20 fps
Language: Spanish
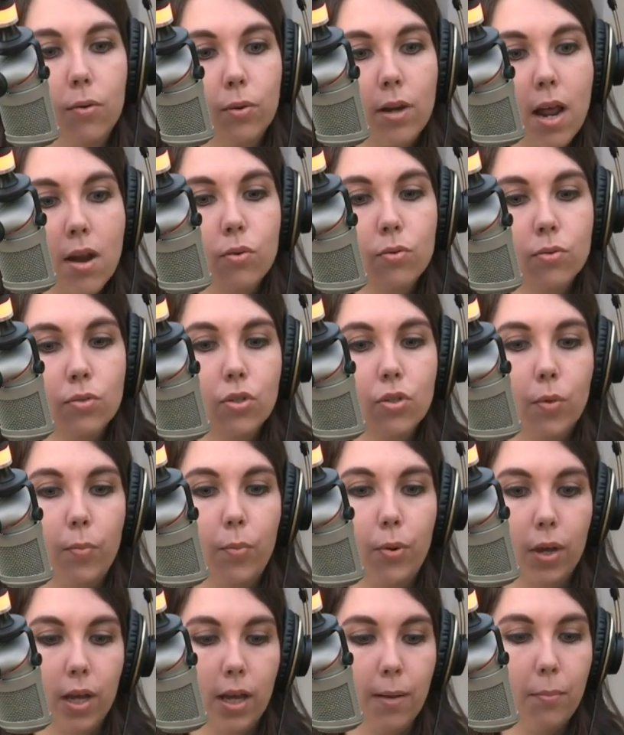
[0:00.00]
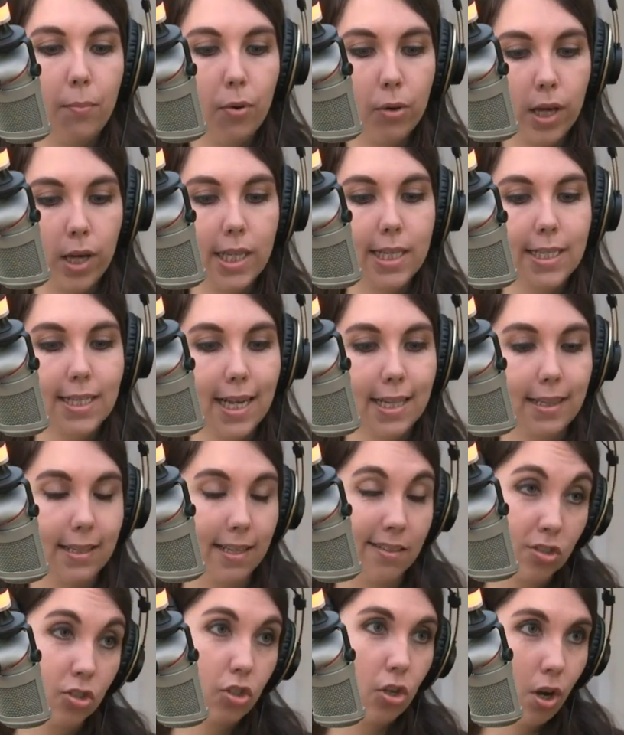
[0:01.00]
anuncio, por ejemplo, que dice,
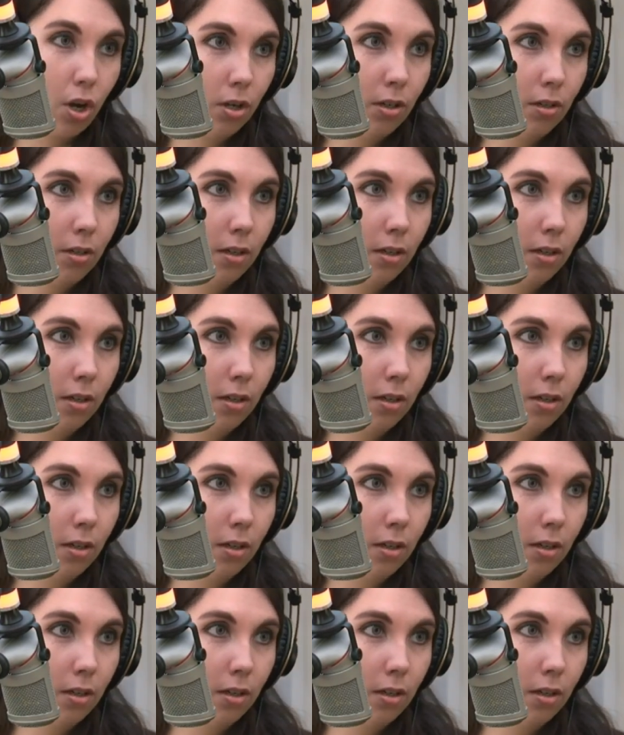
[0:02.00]
atención,